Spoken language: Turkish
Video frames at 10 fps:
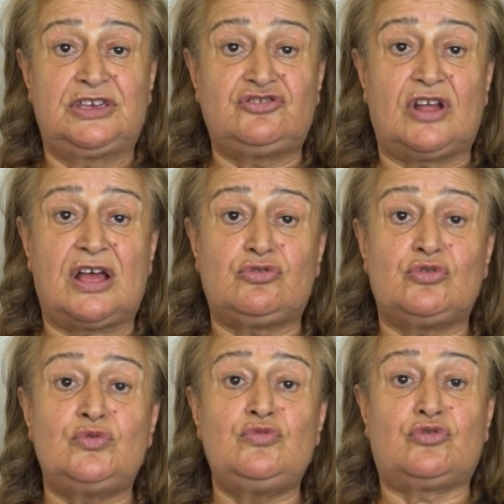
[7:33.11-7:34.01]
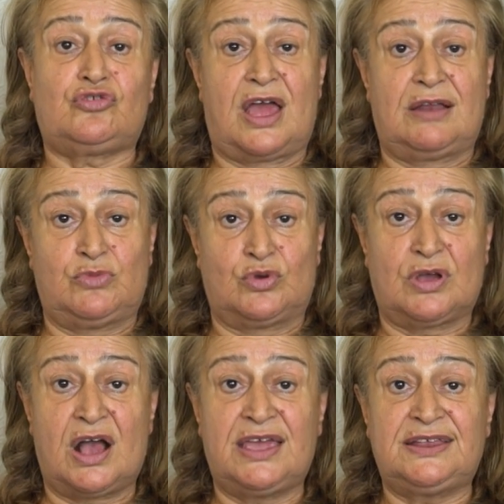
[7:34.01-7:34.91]
Hiç tansiyonum yükselmiyor.
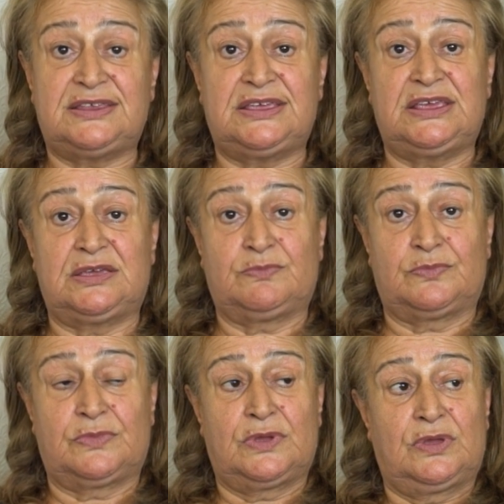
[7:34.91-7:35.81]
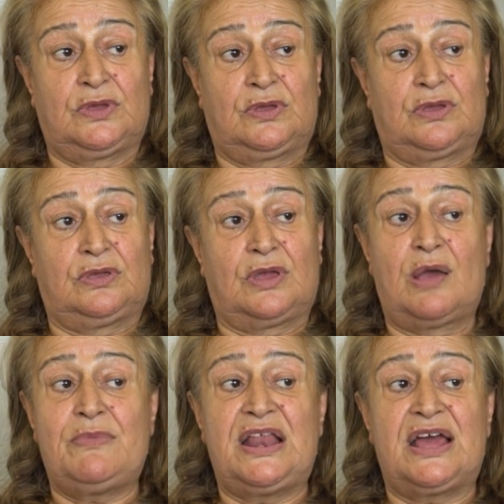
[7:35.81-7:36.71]
Gayet iyi. E,
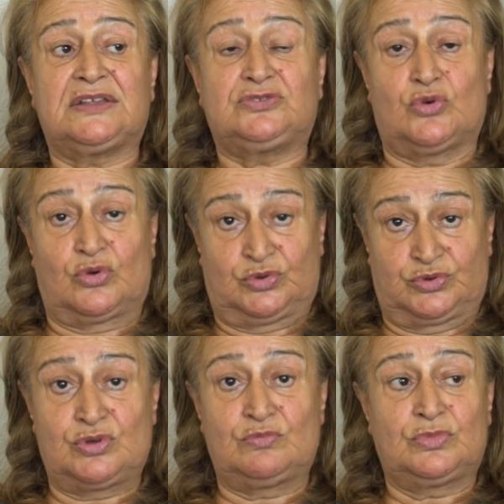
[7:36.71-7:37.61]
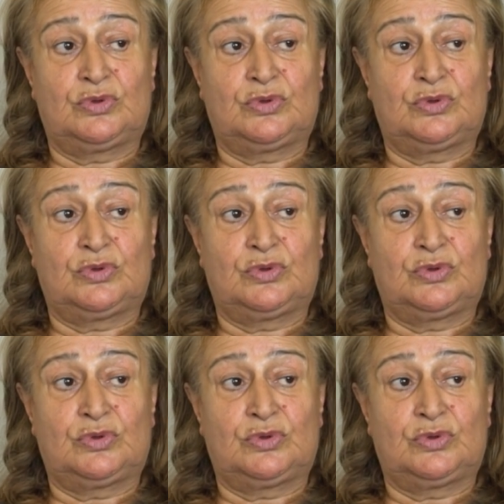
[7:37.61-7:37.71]
ameliyat da oldum.